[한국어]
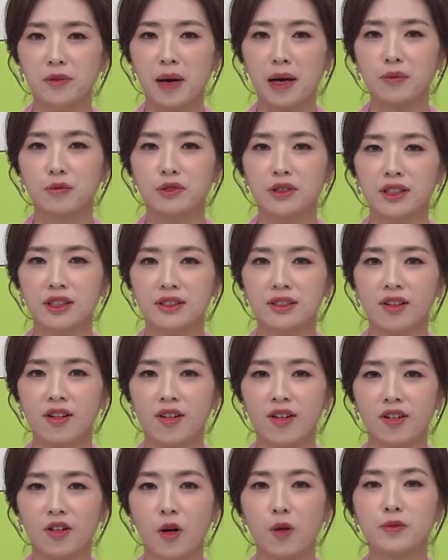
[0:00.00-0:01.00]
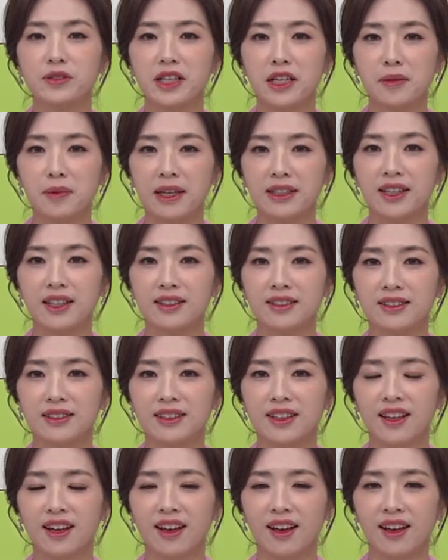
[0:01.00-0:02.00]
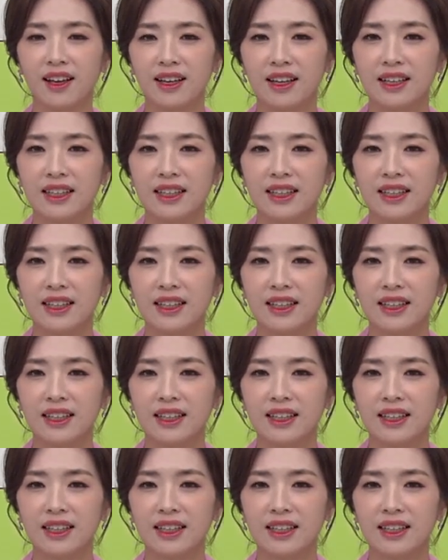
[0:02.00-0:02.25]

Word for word: 방문해서 검사를 받았는데